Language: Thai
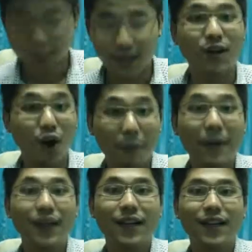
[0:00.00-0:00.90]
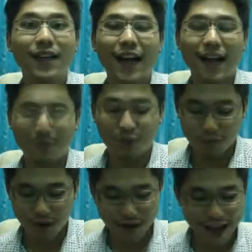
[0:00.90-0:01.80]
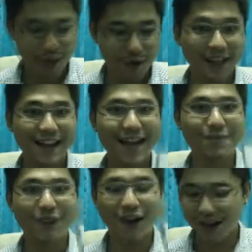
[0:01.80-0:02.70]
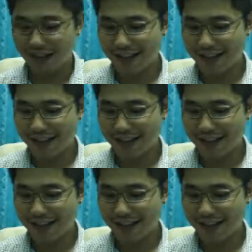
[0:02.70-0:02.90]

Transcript: กลิ่นหอมมาเลยนะครับผมก็แก้ววันนี้นะครับก็